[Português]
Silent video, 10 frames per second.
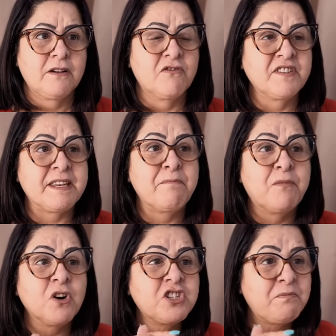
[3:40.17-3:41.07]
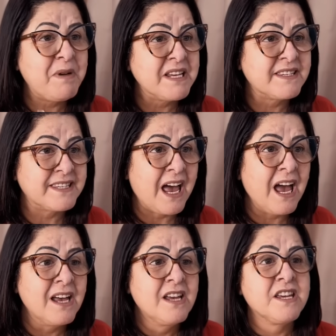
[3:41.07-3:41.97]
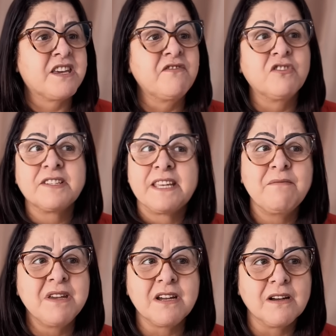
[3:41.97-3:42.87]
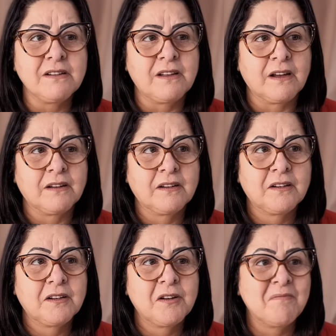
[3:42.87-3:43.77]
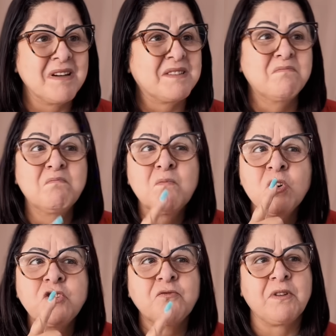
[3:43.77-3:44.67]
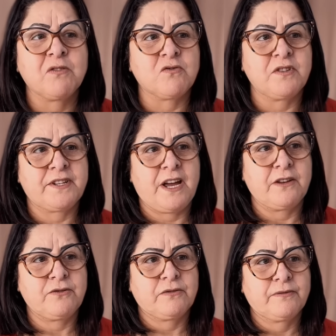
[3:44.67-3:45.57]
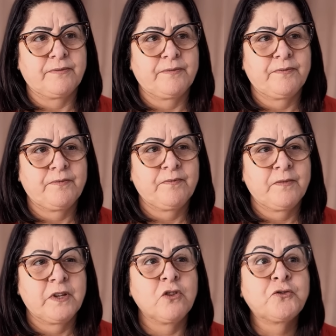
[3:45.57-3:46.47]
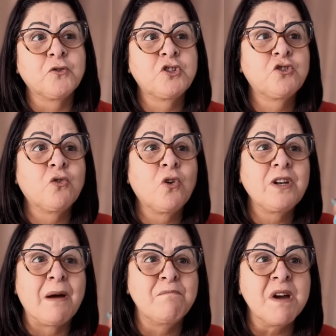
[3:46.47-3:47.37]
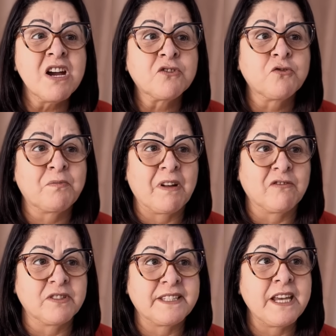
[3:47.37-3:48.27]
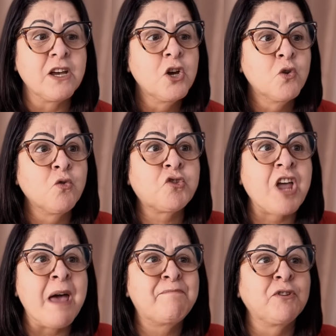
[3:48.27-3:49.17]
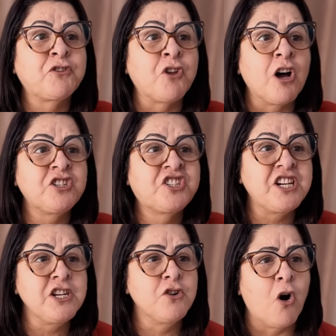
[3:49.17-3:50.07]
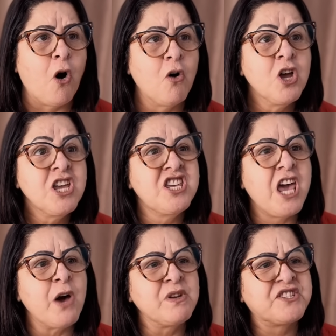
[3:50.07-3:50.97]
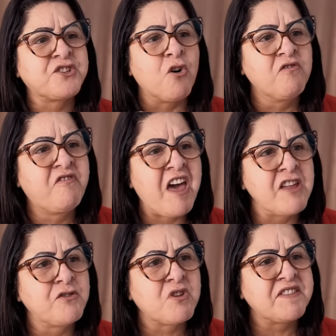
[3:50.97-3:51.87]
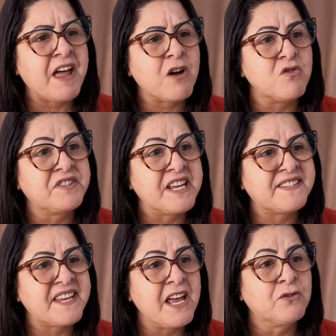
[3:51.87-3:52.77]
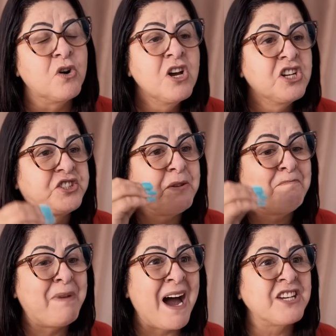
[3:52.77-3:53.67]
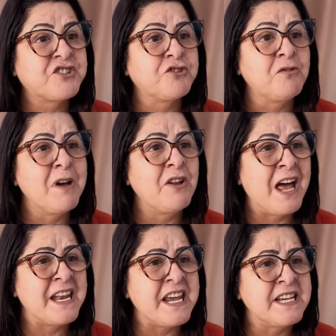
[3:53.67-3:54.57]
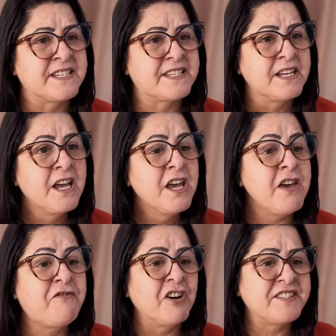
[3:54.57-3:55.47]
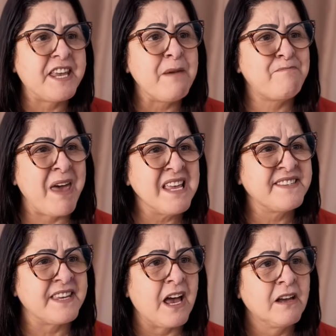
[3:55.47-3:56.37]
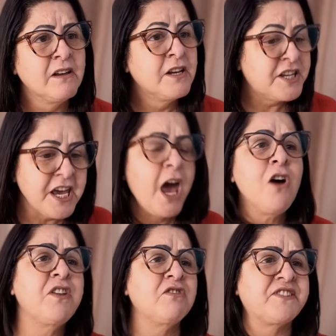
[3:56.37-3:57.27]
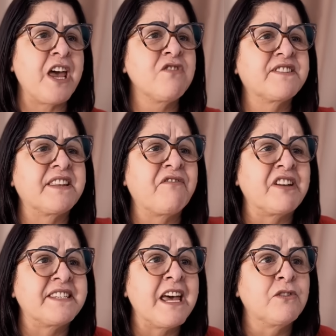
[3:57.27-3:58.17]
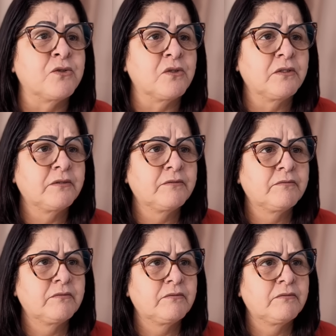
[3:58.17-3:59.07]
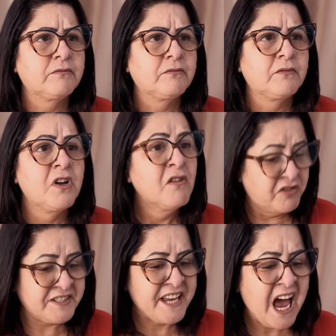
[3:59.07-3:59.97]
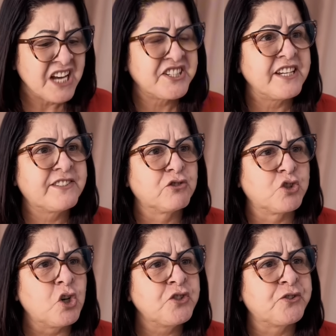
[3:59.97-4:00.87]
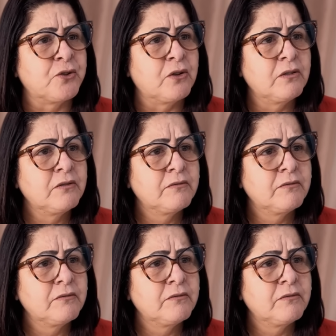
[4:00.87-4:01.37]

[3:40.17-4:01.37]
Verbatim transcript: Você pode pensar que você me engana, mas muito pelo contrário. Eu tô de olho aberto para você o tempo todinho. E eu estou vendo o que tá acontecendo debaixo do meu nariz. E você pensa que eu não sei o que você tá fazendo? Você acha isso justo? Mas